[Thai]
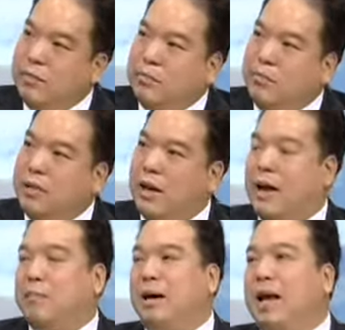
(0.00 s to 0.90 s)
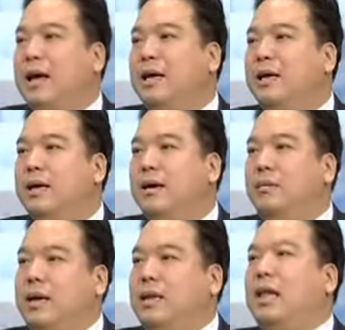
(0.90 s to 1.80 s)
กระดับหนึ่งละ ครับ
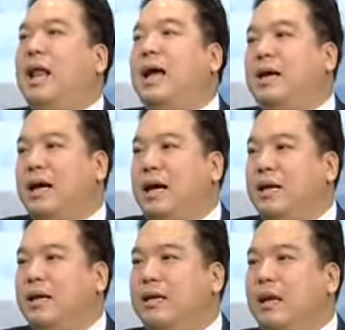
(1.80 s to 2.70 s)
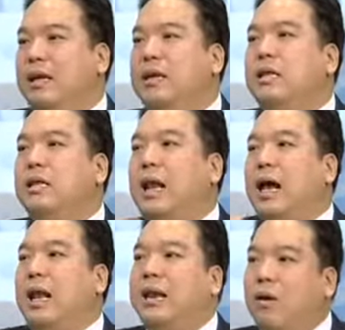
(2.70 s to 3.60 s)
อีกตลาดหนึ่งละอันนี้คือต
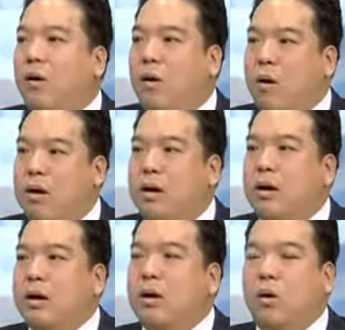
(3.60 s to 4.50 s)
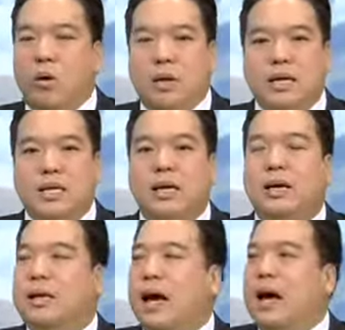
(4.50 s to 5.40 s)
ลาดของคนที่จะ
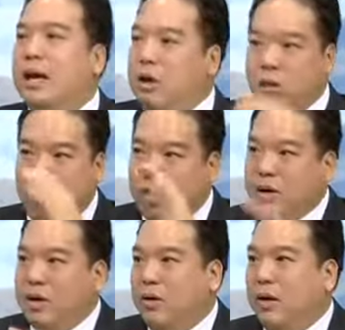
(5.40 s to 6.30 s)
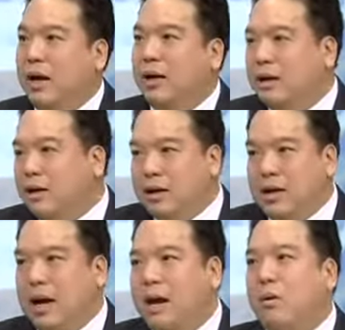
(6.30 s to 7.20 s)
เดินทาง อันนี้คนคนอย่างเดียวนะฮะ
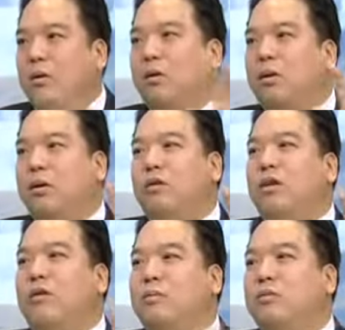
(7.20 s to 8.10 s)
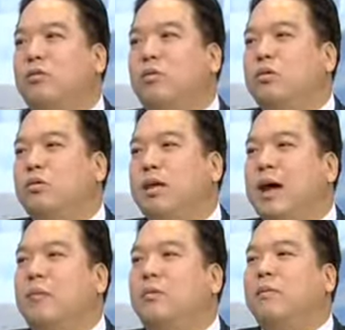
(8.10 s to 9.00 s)
คือใครบอกรถไฟความเร็วสูงขนส่งสิน
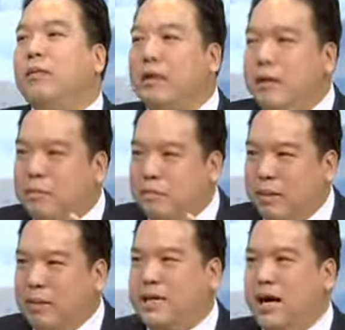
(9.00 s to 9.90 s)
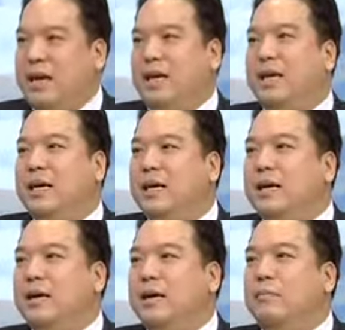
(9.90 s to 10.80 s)
ค้าบอก มันไม่ใช่
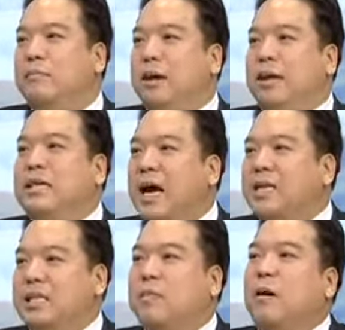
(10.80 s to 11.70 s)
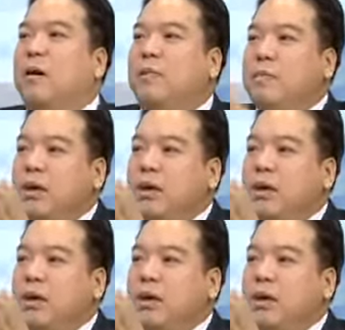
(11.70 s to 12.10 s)
คือมันใช่เฉพาะ